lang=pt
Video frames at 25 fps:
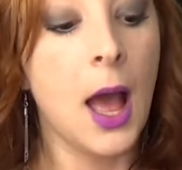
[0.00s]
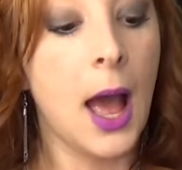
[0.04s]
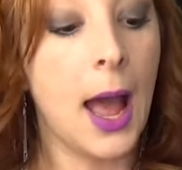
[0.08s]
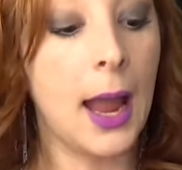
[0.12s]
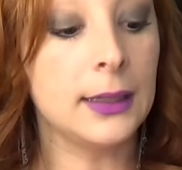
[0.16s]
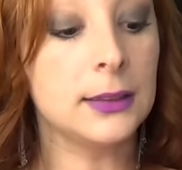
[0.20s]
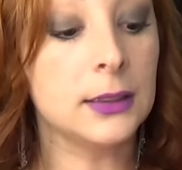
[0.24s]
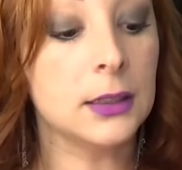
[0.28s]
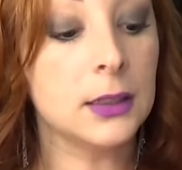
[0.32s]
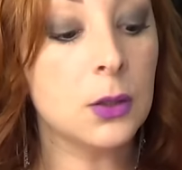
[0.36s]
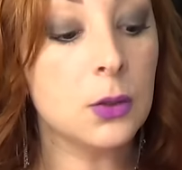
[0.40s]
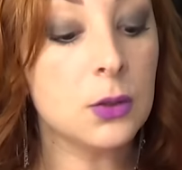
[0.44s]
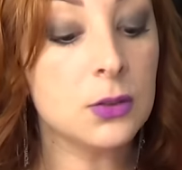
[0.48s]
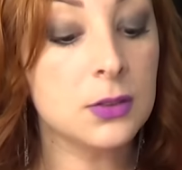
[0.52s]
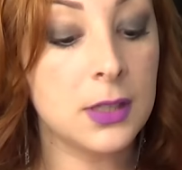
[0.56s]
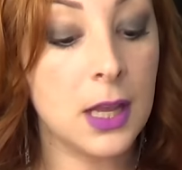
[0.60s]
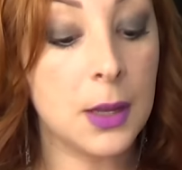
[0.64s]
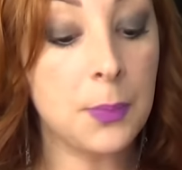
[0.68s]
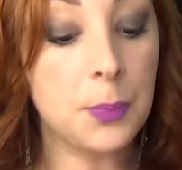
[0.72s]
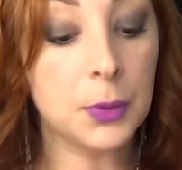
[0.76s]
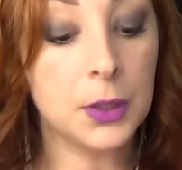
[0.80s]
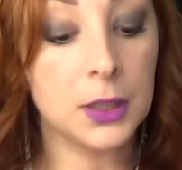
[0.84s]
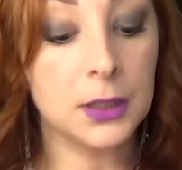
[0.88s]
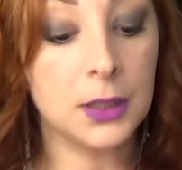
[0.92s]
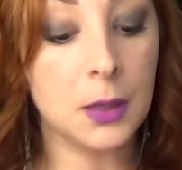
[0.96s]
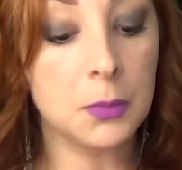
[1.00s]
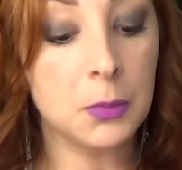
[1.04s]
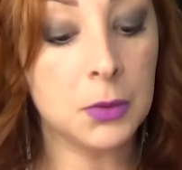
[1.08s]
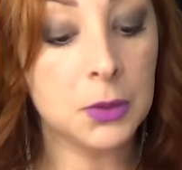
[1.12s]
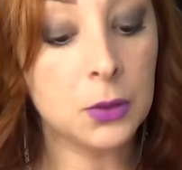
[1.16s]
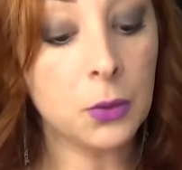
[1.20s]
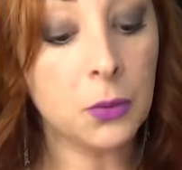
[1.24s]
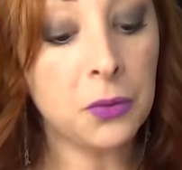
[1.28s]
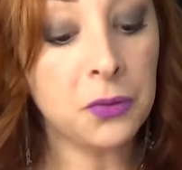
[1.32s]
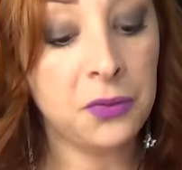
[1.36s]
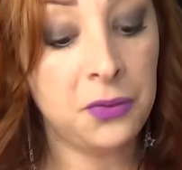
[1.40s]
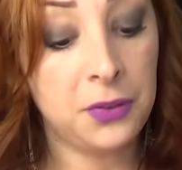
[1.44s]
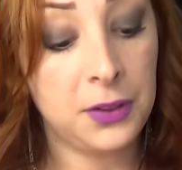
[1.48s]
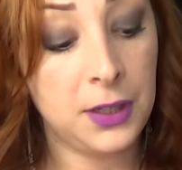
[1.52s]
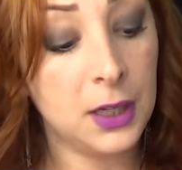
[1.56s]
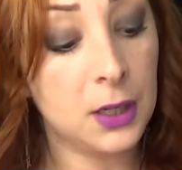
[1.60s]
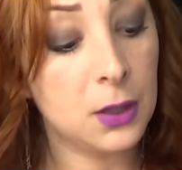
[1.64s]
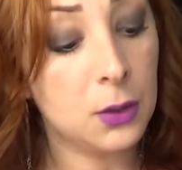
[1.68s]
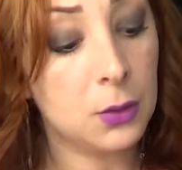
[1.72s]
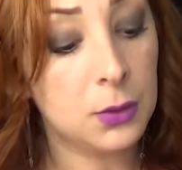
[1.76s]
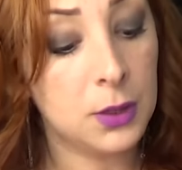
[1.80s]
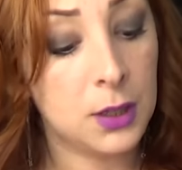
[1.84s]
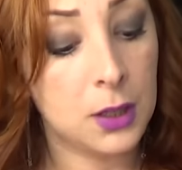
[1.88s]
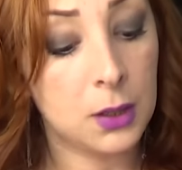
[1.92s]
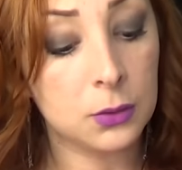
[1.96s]
Ainda não usei porque tá muito
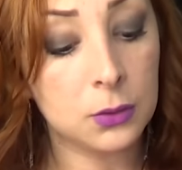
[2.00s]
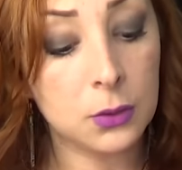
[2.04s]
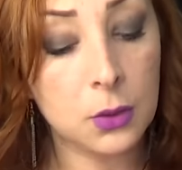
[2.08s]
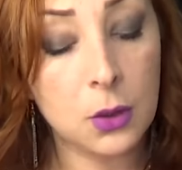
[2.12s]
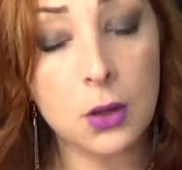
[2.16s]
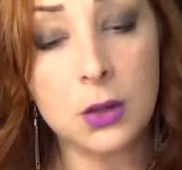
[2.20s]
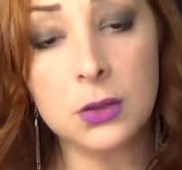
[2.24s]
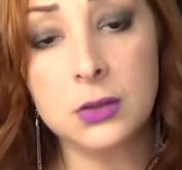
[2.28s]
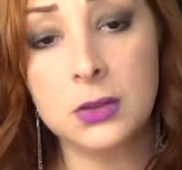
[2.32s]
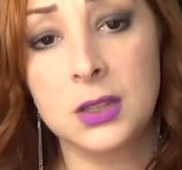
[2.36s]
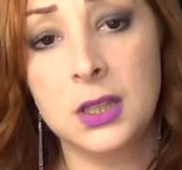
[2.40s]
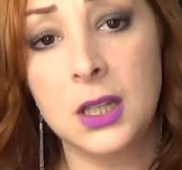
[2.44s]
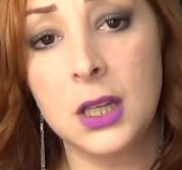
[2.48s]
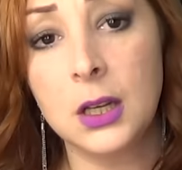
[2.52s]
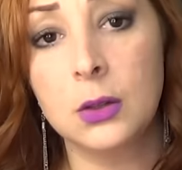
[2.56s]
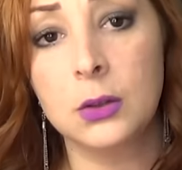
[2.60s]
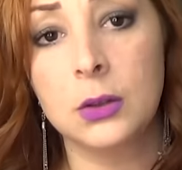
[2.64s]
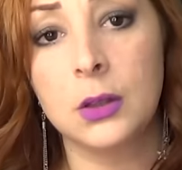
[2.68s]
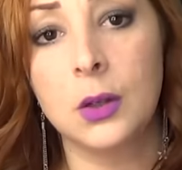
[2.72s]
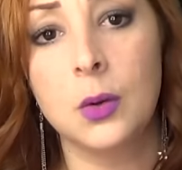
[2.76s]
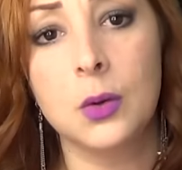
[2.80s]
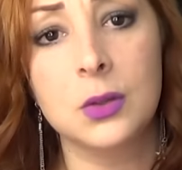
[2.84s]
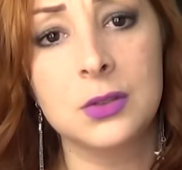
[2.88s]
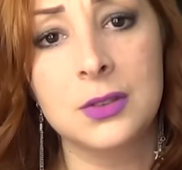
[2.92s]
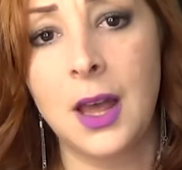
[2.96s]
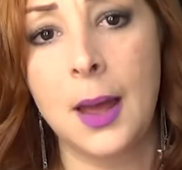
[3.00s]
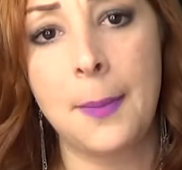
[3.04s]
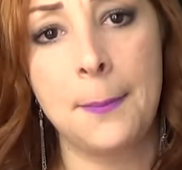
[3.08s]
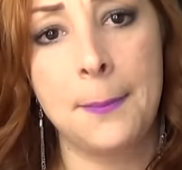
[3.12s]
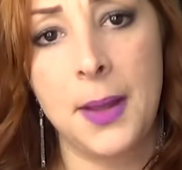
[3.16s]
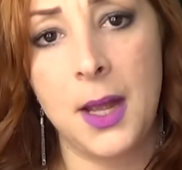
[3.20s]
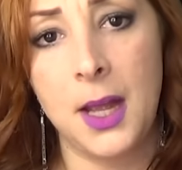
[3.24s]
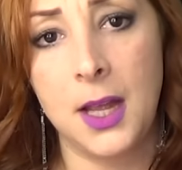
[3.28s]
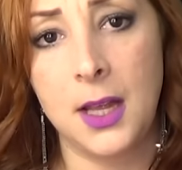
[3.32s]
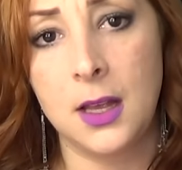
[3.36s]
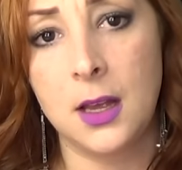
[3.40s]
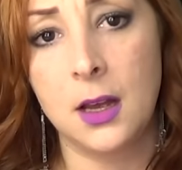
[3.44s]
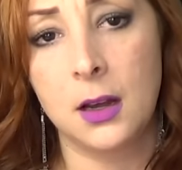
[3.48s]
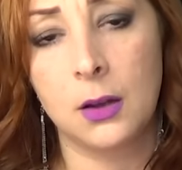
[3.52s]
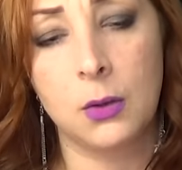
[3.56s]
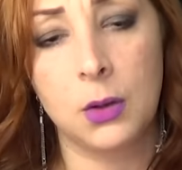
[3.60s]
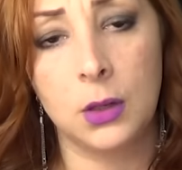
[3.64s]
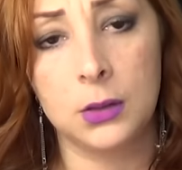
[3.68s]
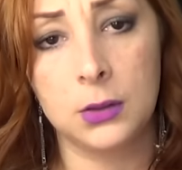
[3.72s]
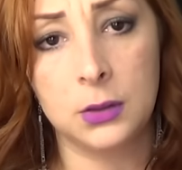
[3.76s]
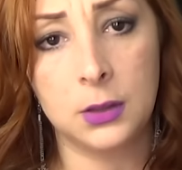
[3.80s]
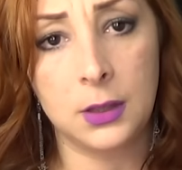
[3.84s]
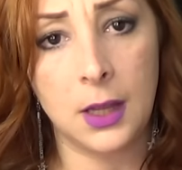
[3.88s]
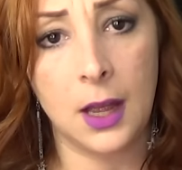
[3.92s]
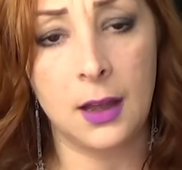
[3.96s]
frio e eu não consigo não usar meia
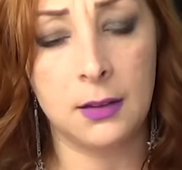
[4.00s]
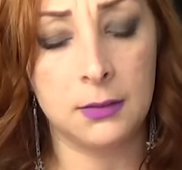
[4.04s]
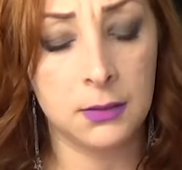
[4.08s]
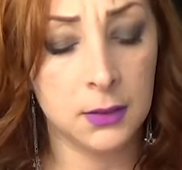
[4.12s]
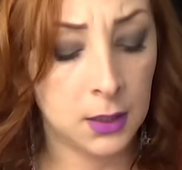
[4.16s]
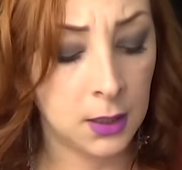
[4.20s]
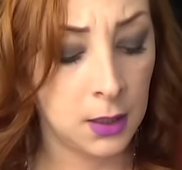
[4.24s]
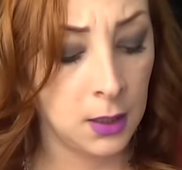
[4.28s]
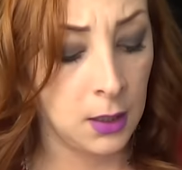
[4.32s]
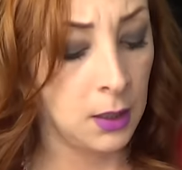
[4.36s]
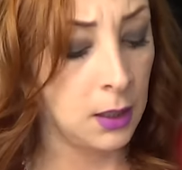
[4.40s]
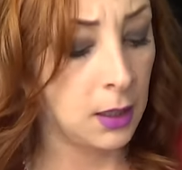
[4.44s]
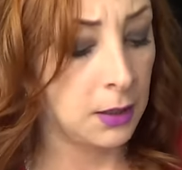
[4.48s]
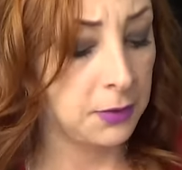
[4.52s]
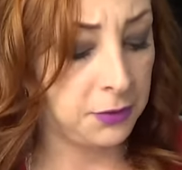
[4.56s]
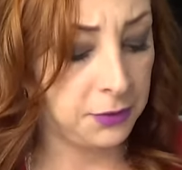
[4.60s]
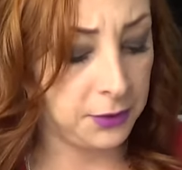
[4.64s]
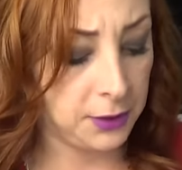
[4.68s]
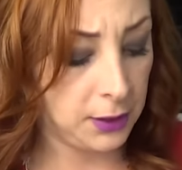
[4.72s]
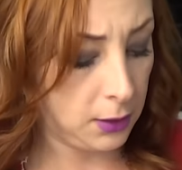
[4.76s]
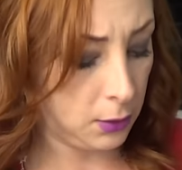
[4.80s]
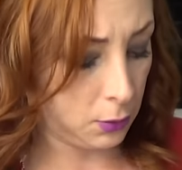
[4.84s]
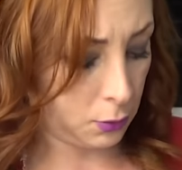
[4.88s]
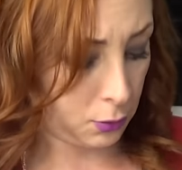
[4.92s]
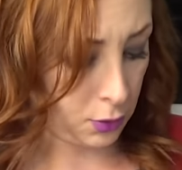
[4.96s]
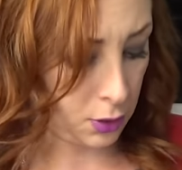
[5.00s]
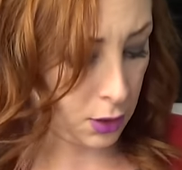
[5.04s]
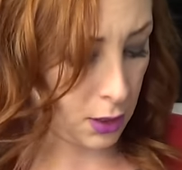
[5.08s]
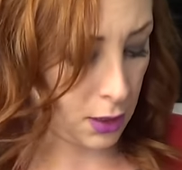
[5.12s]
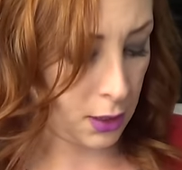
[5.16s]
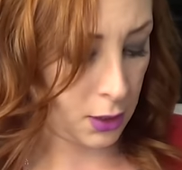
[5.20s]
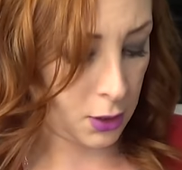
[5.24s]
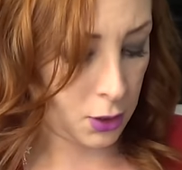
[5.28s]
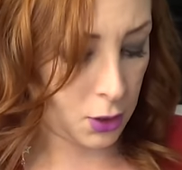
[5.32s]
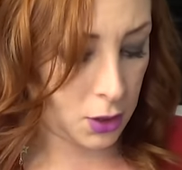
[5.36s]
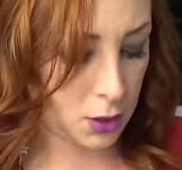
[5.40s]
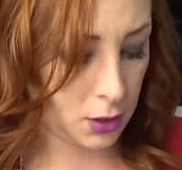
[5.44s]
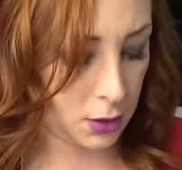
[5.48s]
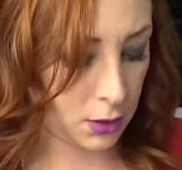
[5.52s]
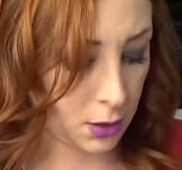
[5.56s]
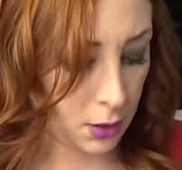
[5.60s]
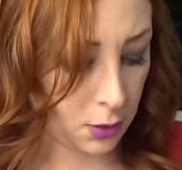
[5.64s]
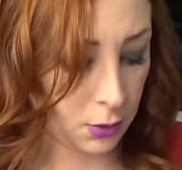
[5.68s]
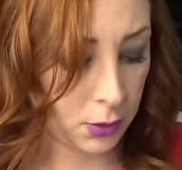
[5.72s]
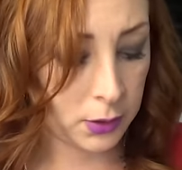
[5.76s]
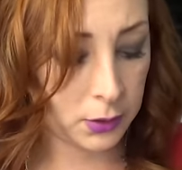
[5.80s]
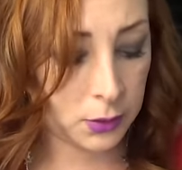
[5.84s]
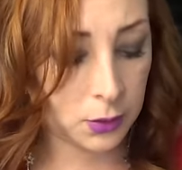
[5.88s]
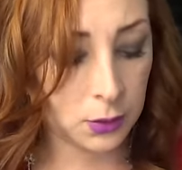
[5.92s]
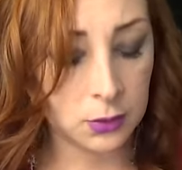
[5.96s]
quando tá frio, gente.
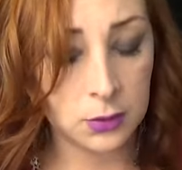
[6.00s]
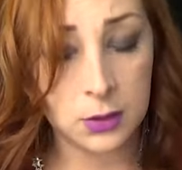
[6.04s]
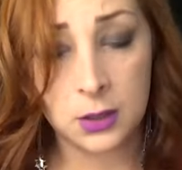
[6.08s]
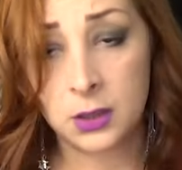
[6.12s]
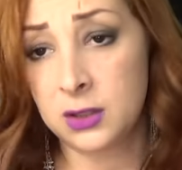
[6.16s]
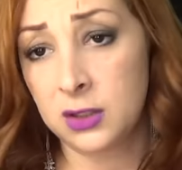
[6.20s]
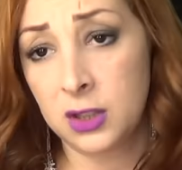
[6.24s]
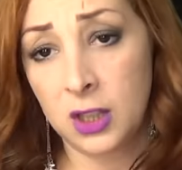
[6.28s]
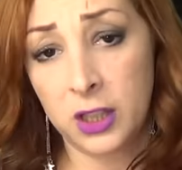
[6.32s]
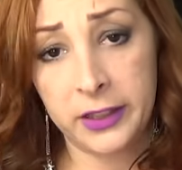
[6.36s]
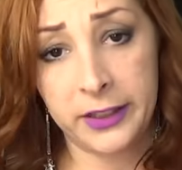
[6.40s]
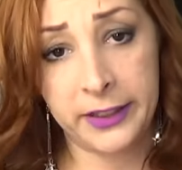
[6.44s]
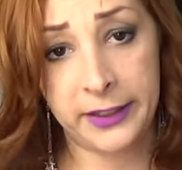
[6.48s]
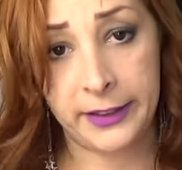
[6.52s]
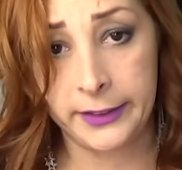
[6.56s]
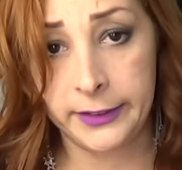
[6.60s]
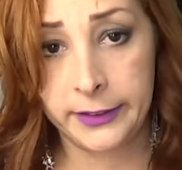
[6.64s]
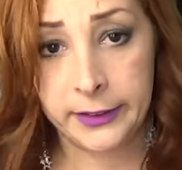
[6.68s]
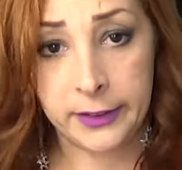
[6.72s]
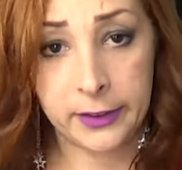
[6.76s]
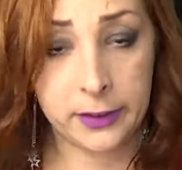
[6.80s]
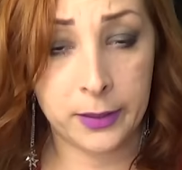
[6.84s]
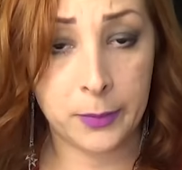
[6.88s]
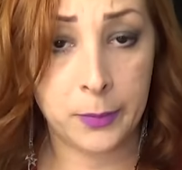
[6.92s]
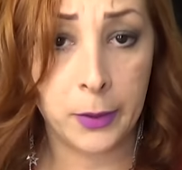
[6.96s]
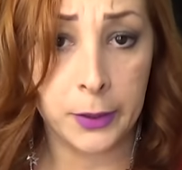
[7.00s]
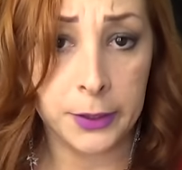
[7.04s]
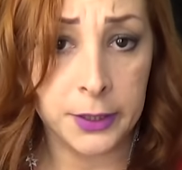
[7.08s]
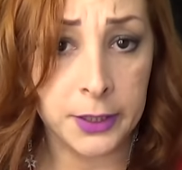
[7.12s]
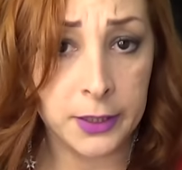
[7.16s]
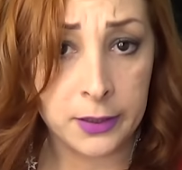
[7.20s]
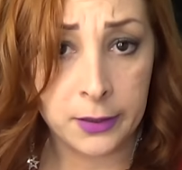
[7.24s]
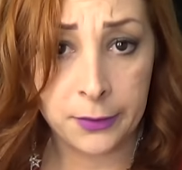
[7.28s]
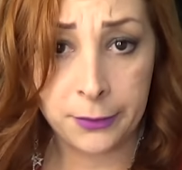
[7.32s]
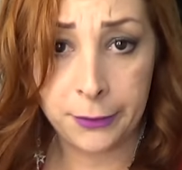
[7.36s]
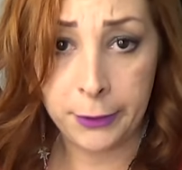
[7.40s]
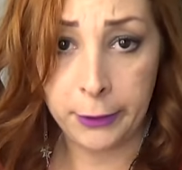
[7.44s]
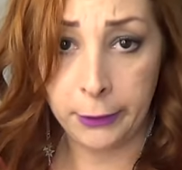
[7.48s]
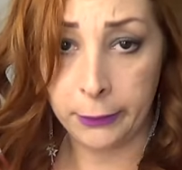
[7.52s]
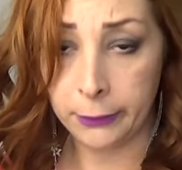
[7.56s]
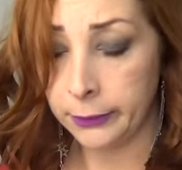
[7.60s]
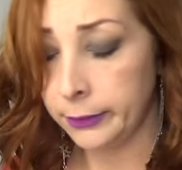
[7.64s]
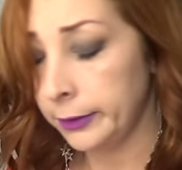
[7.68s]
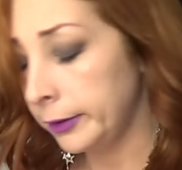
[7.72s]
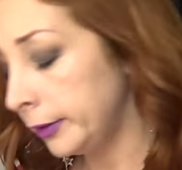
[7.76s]
Então eu tô usando só tênis nessa bosta desse frio.